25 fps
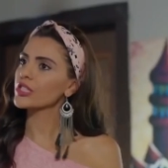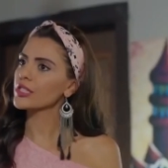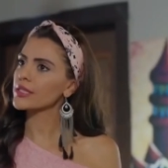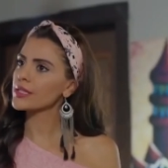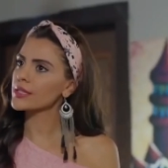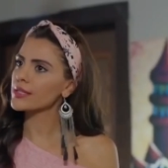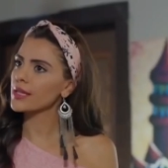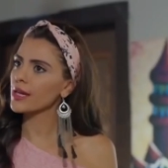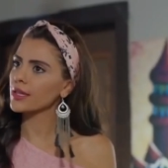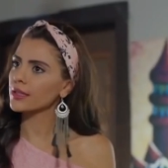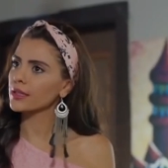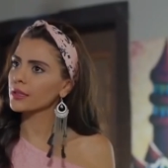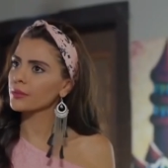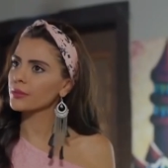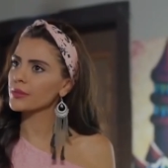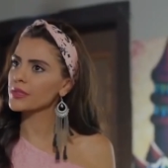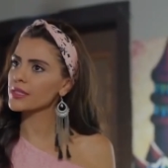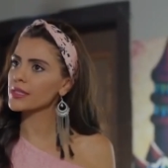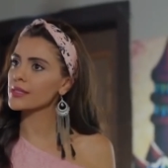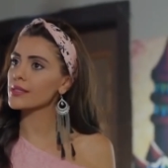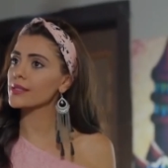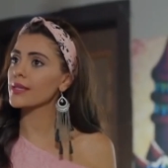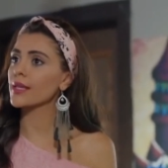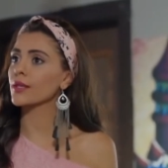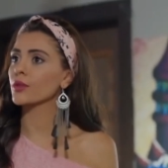o şiiri
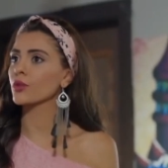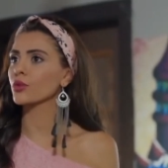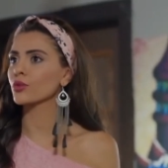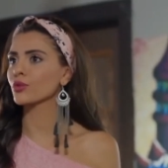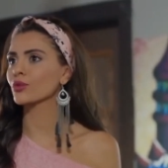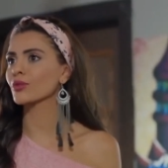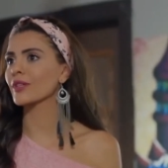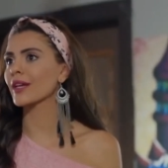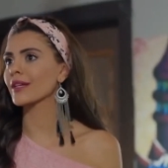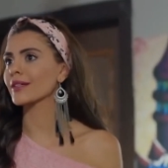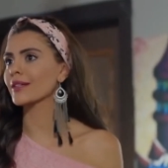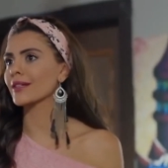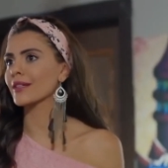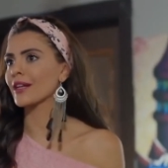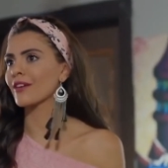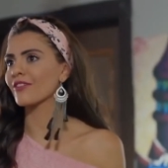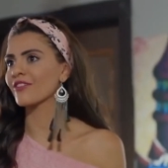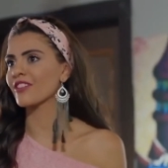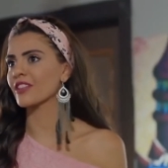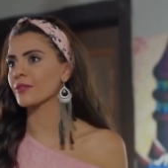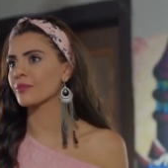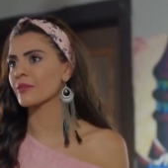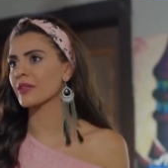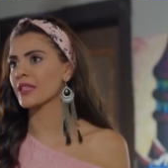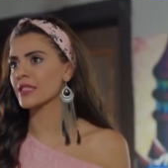saklaması senin onu tekrar
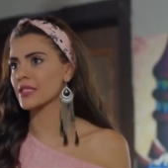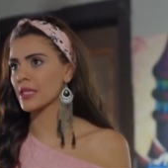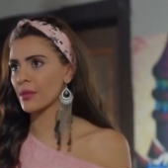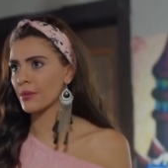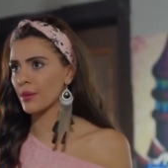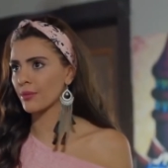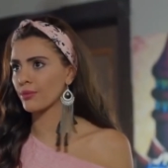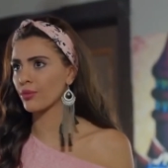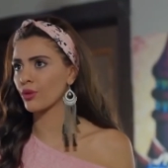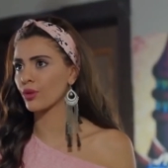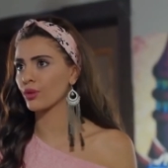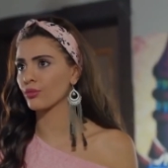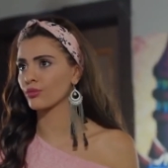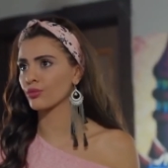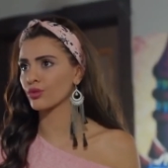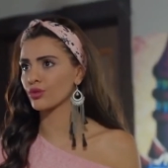affetmene sebep